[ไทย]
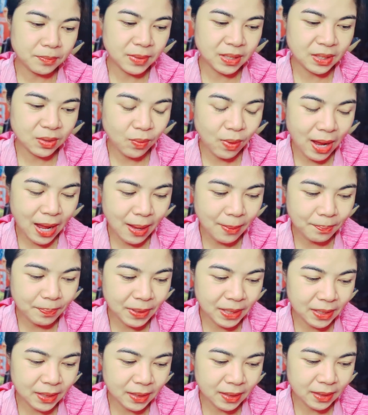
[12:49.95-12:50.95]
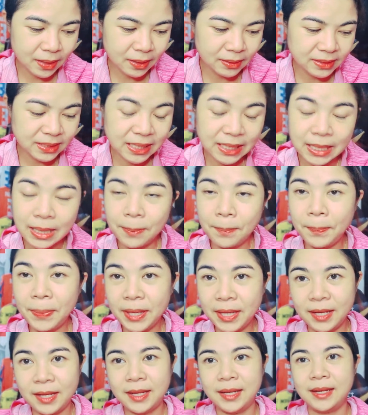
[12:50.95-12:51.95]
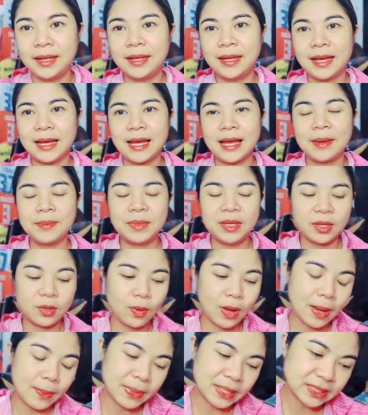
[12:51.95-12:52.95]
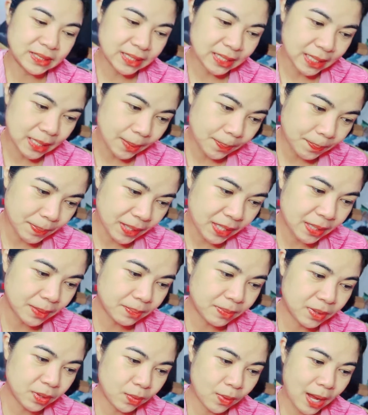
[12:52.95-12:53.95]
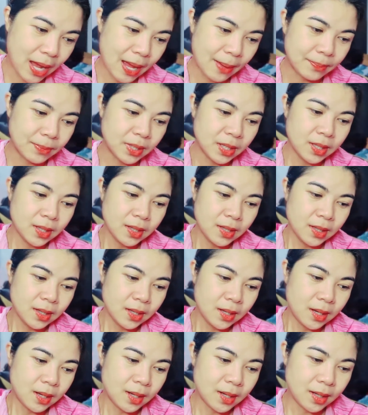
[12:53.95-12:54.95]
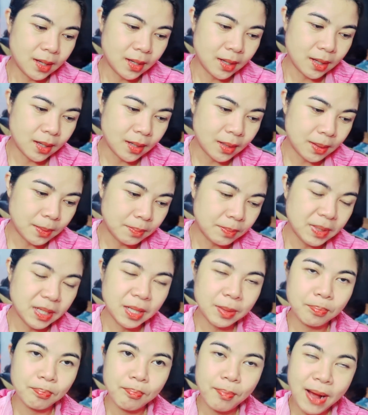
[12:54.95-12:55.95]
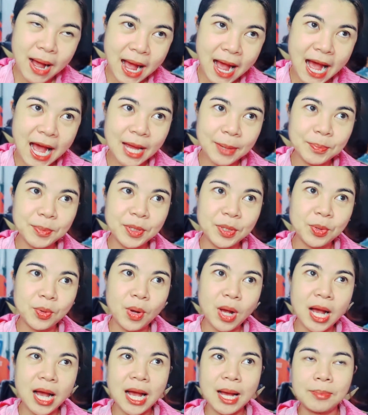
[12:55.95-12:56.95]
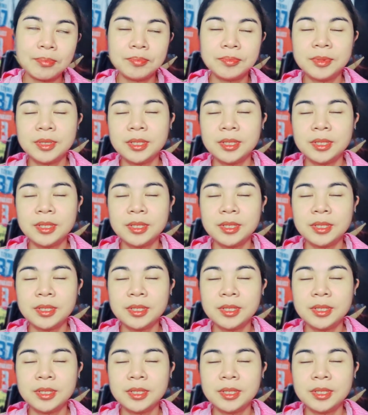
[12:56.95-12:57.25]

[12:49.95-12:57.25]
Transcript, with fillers: มีความเป็นศิลปินนะคะมีความเป็นศิลปินมีความเบิกบานมีความ